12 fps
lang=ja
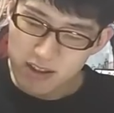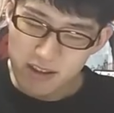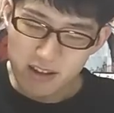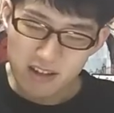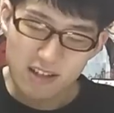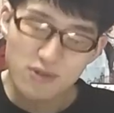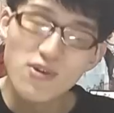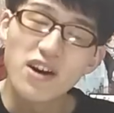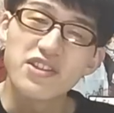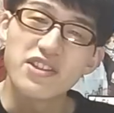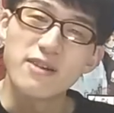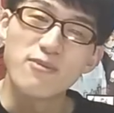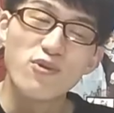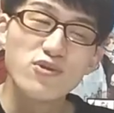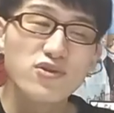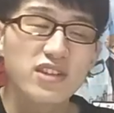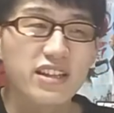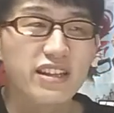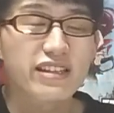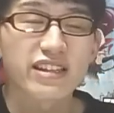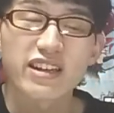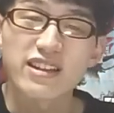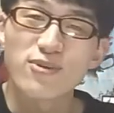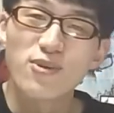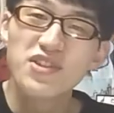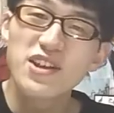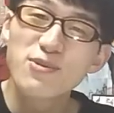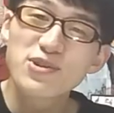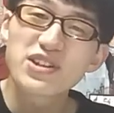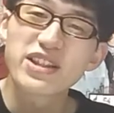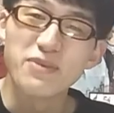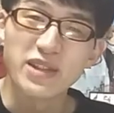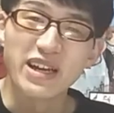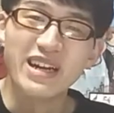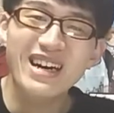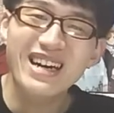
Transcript: ですごかったね五条さん出てきただけでこんな面白いなみたいな